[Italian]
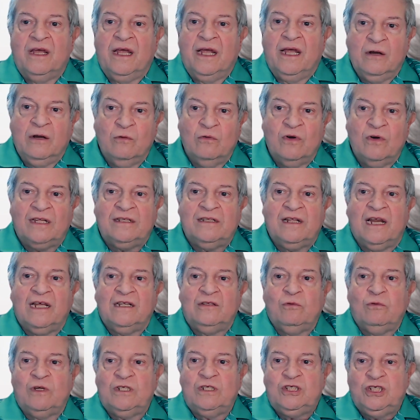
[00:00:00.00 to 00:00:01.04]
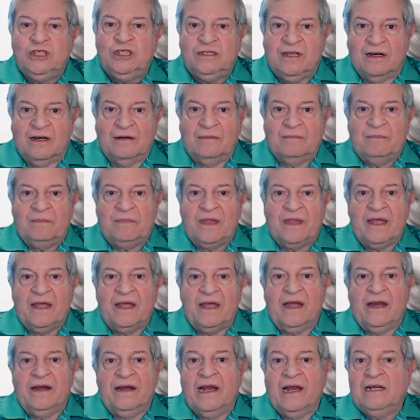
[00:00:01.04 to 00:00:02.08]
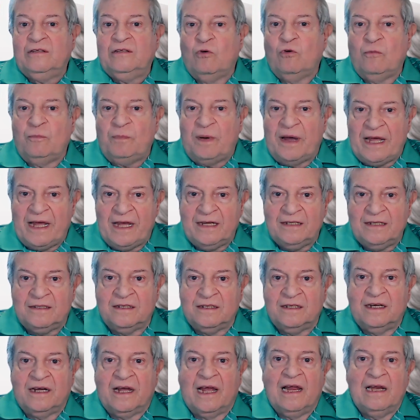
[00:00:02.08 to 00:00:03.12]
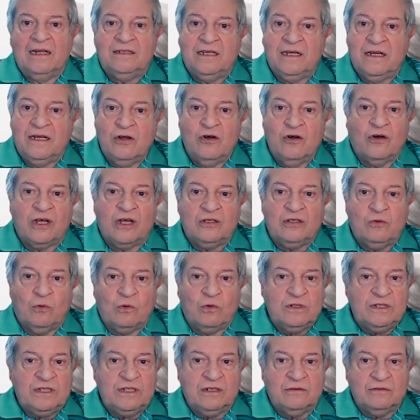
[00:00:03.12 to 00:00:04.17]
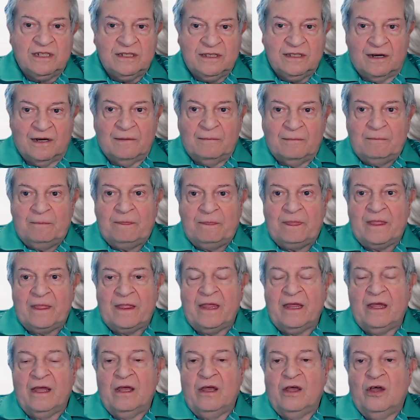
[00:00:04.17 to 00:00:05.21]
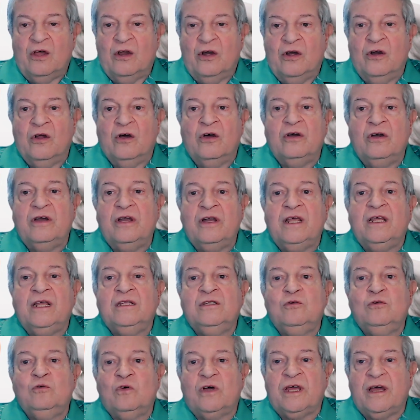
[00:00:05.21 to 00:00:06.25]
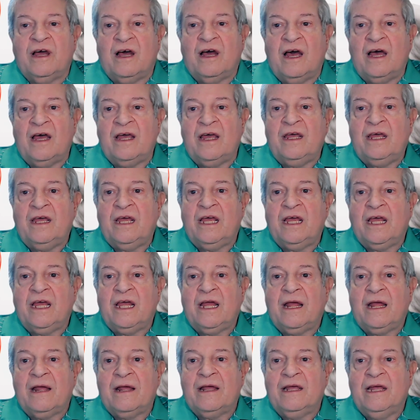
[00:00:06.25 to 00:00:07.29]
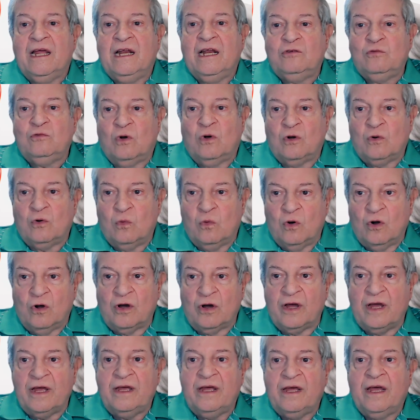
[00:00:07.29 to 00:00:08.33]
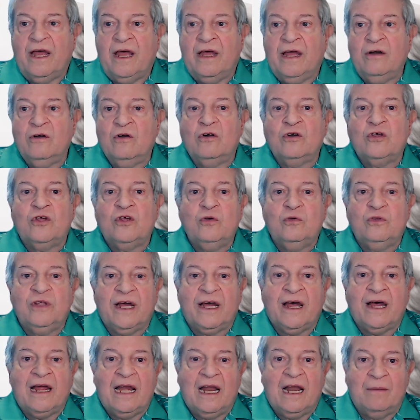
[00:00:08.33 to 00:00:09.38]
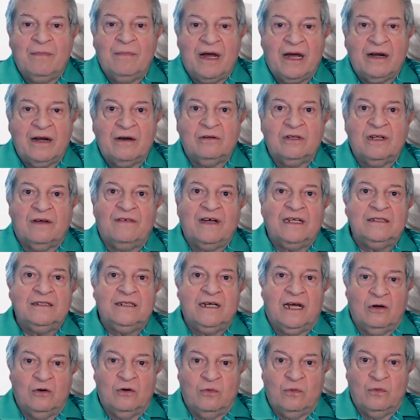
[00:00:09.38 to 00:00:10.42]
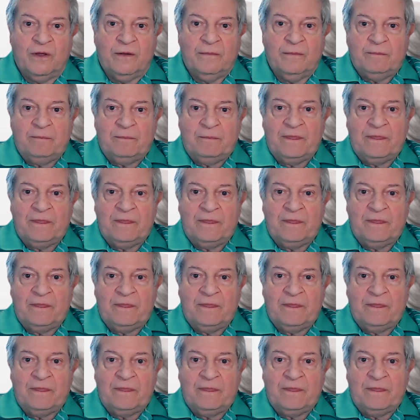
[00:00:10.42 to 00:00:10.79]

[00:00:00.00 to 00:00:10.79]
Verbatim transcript: in una delle tue città, nel tuo paese che il Signore tuo Dio ti dà, non indurirai il tuo cuore e non chiuderai la mano davanti a lui